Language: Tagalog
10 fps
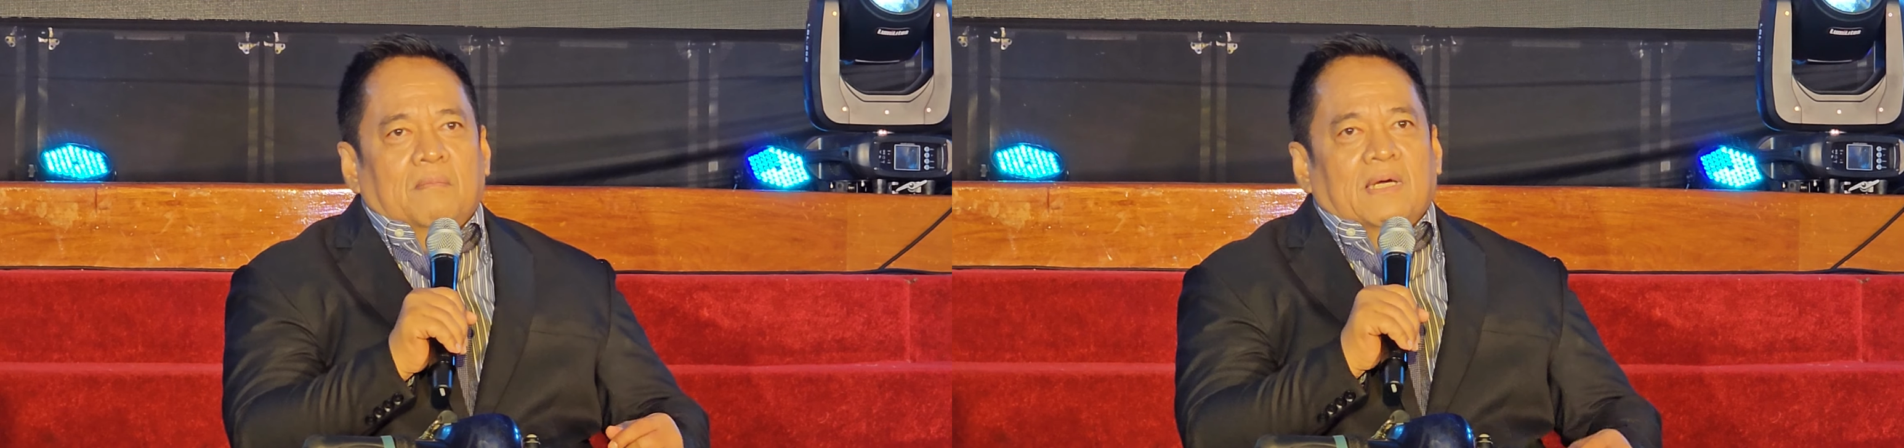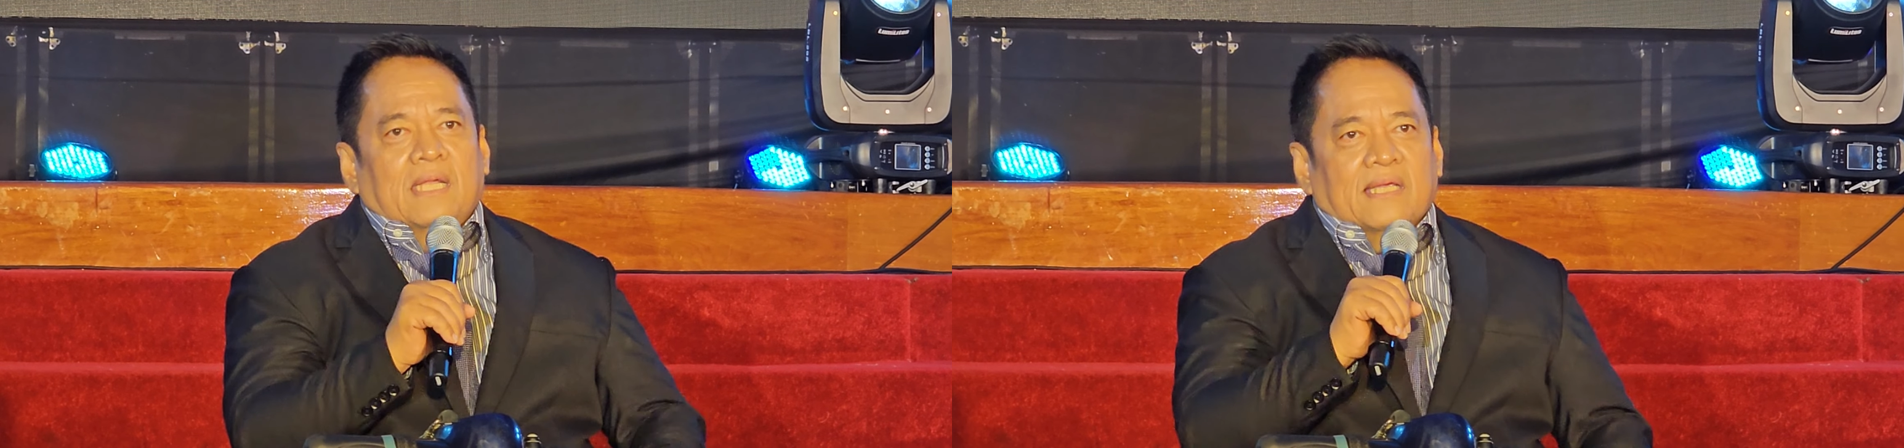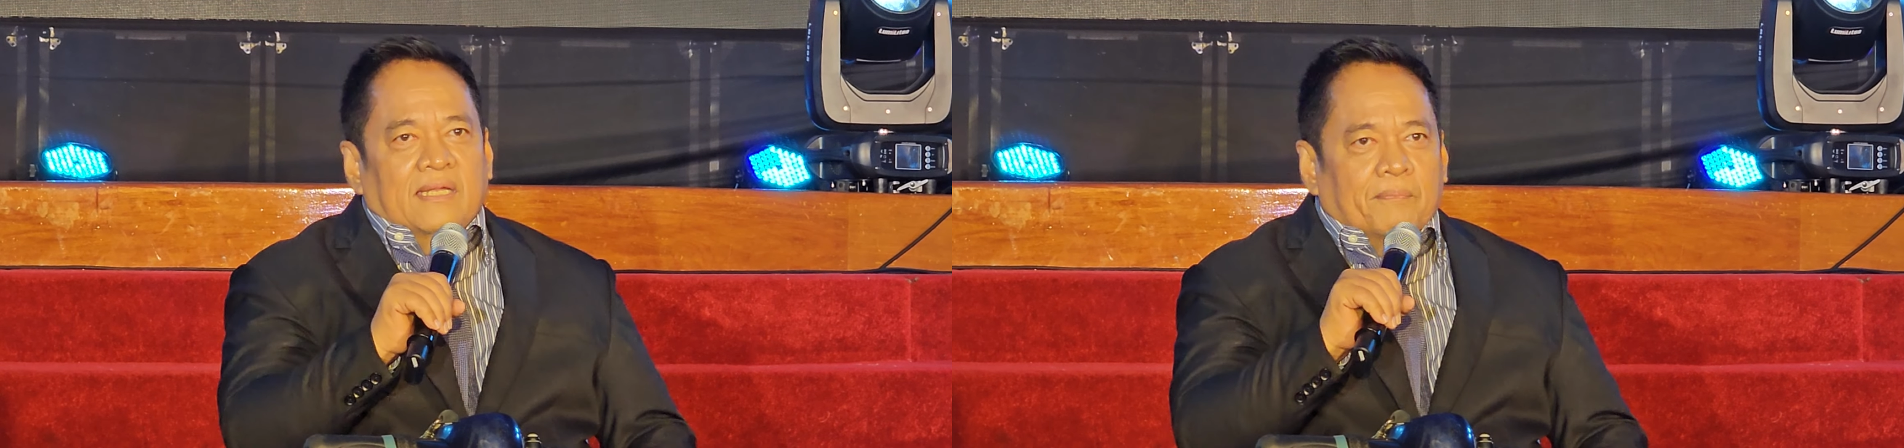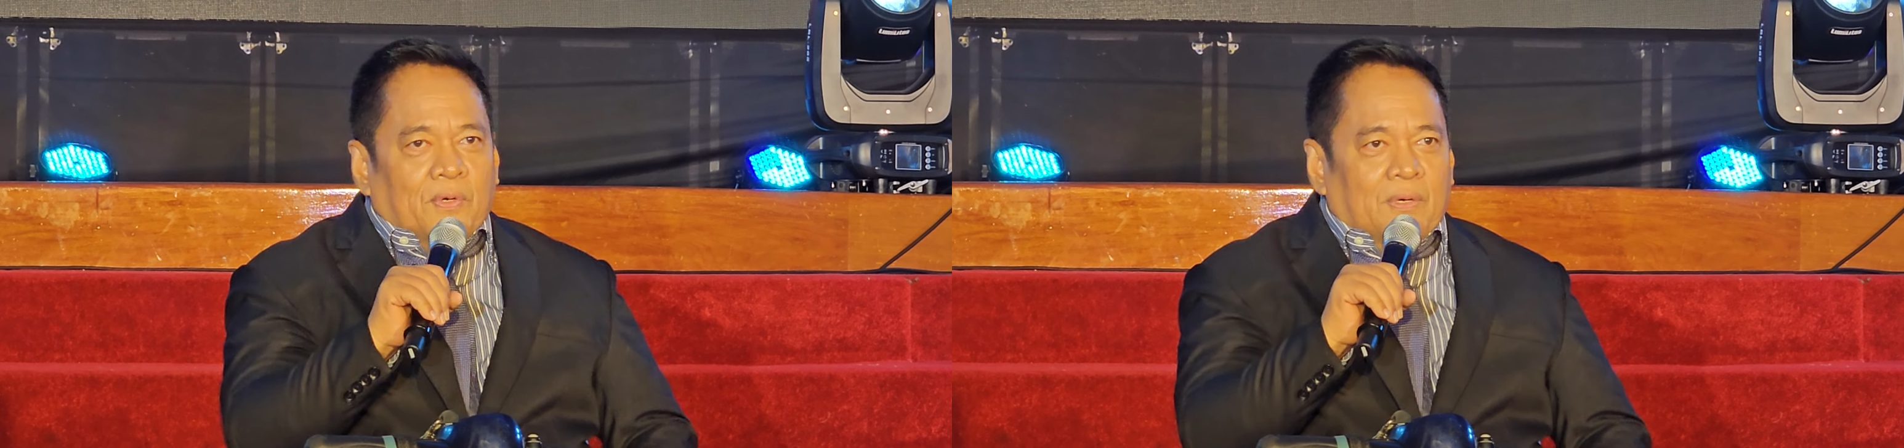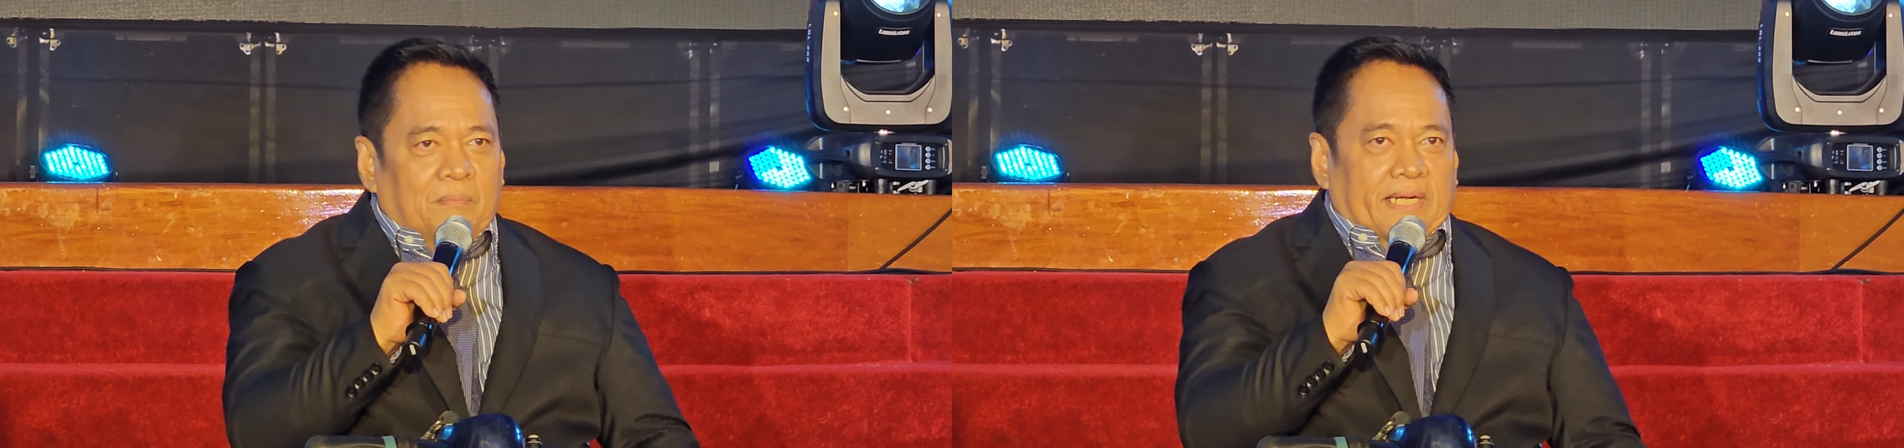Malaki na
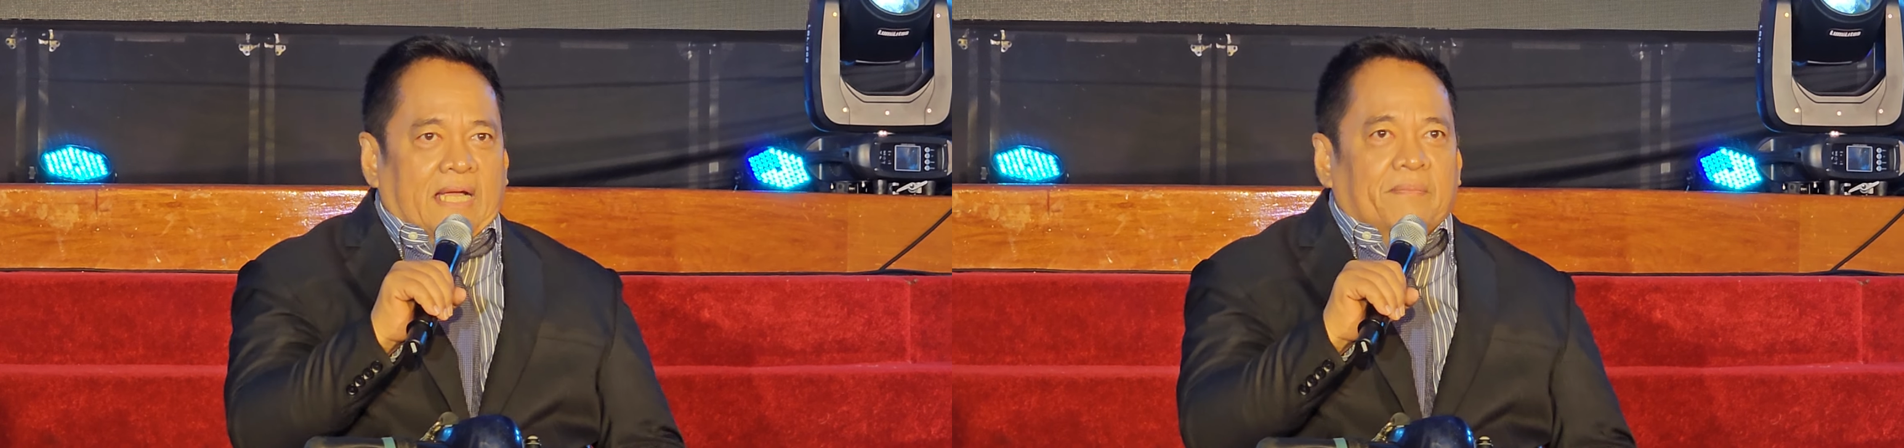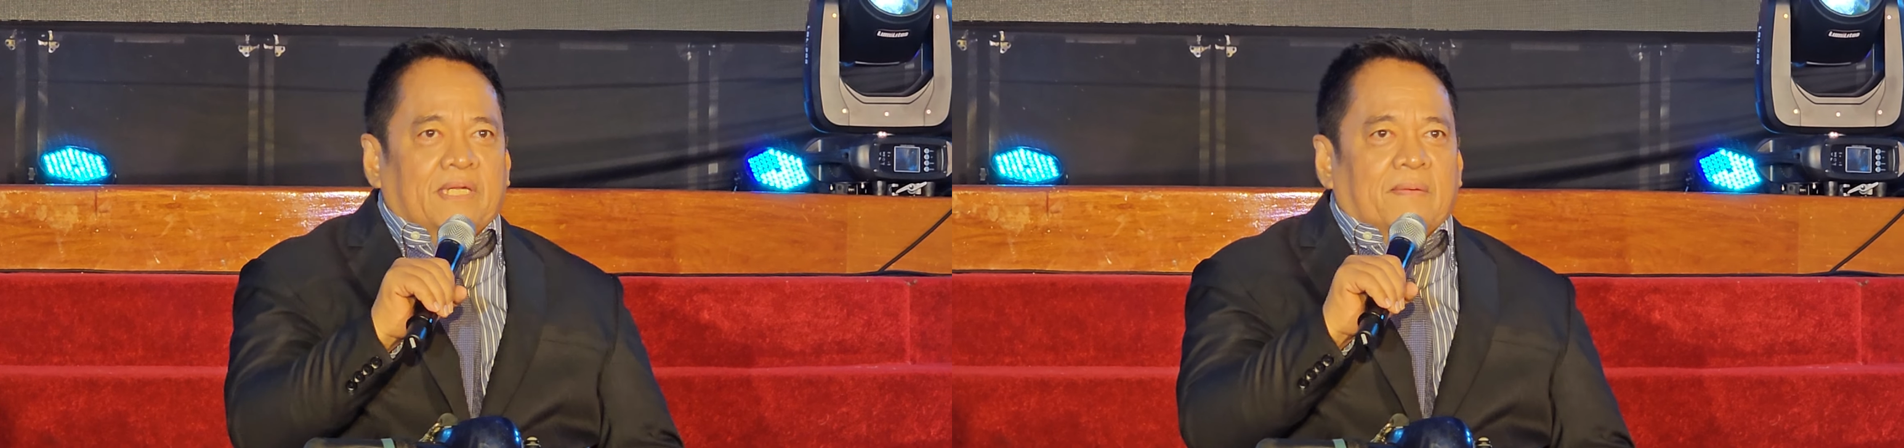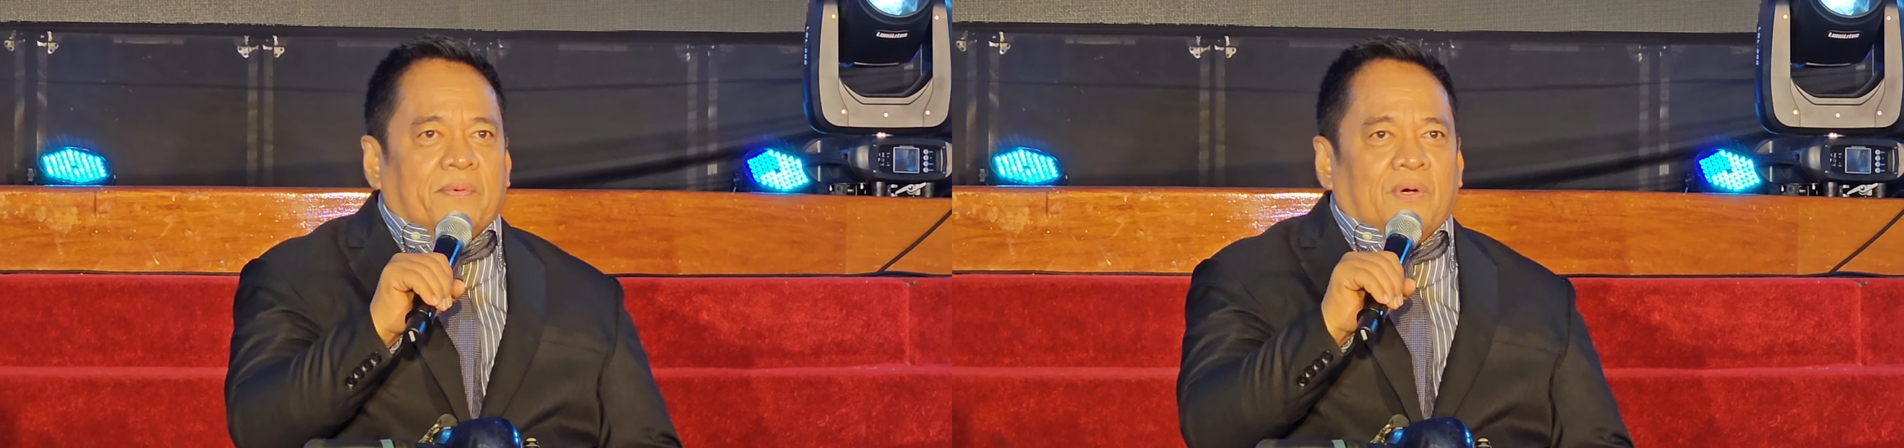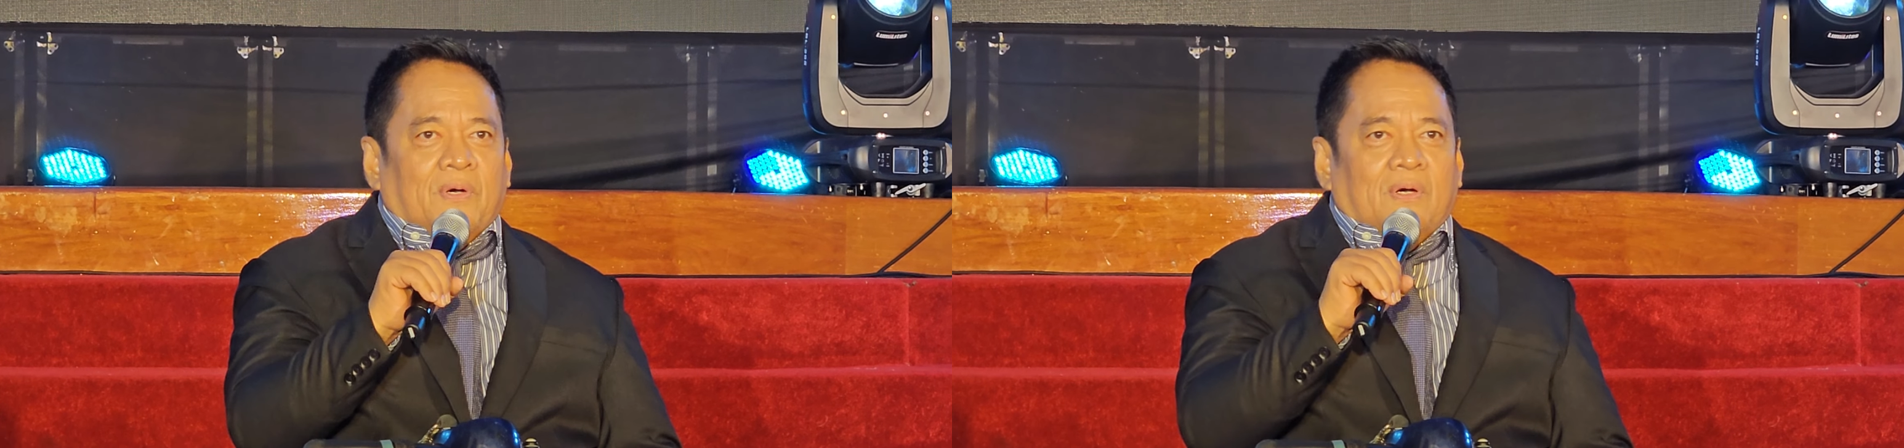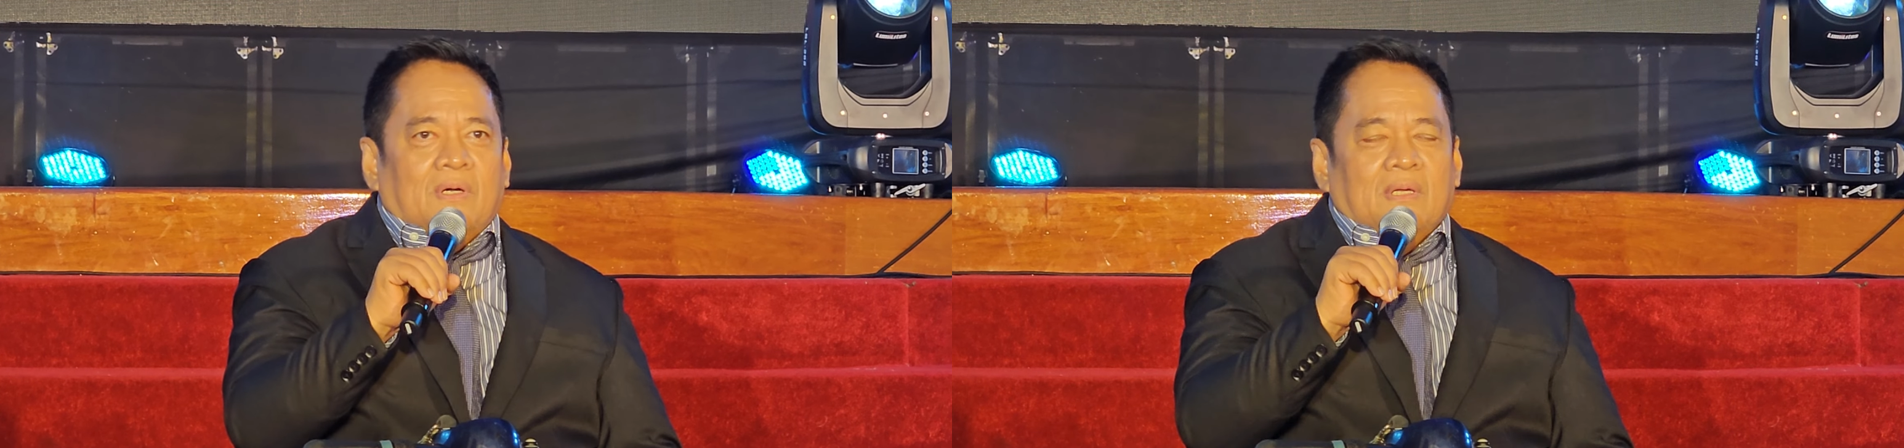po, marami na
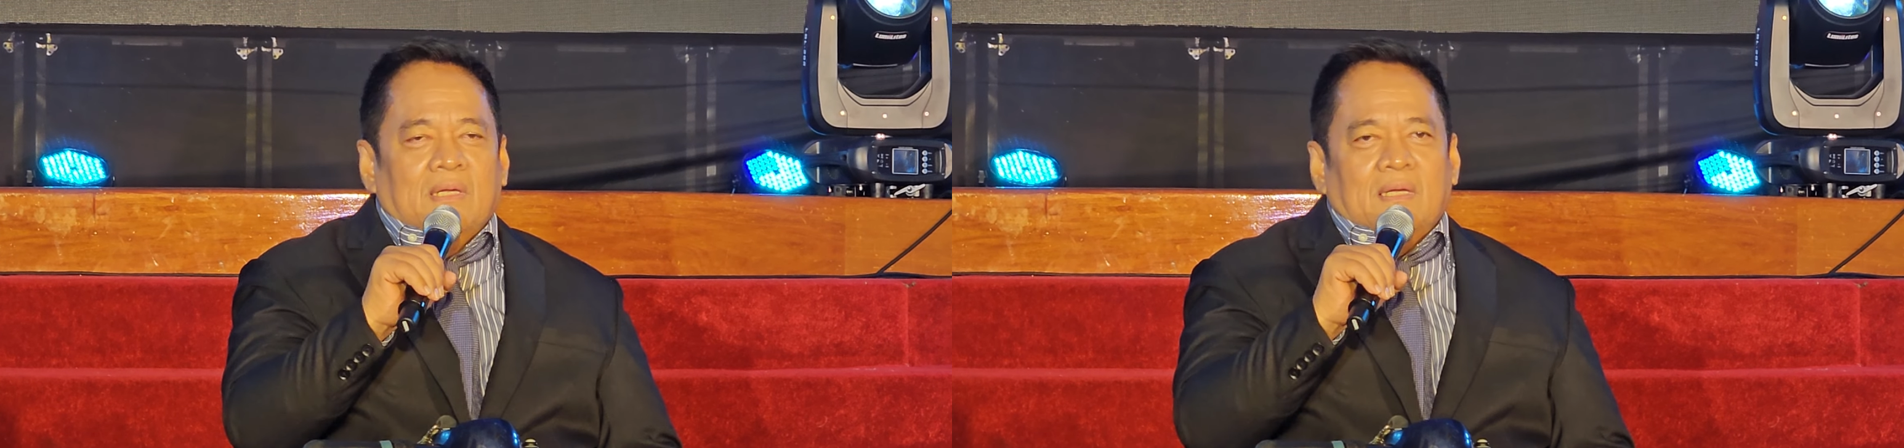po